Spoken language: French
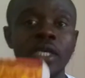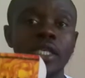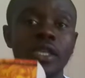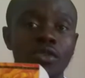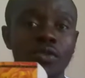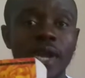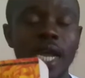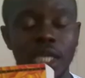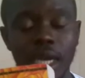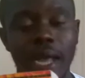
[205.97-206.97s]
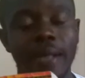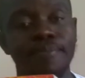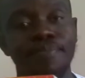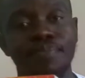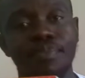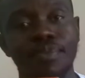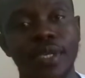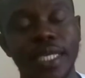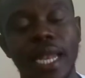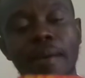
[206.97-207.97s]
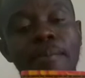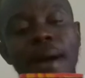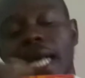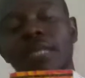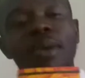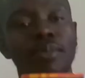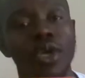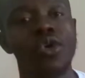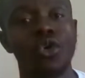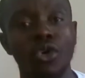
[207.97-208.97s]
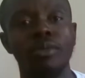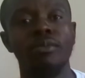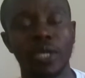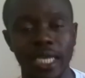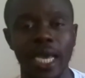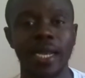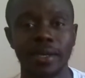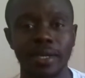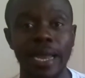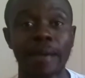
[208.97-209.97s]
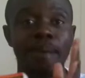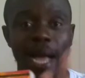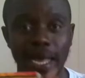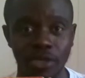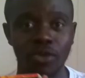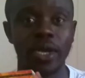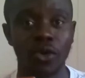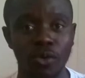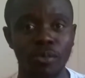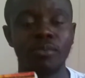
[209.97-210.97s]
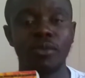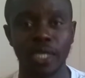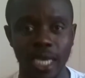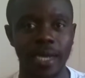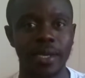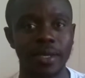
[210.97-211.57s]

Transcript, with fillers: Cet ouvrage-là, c'est la base même de l'économie mondiale, la base de l'économie mondiale.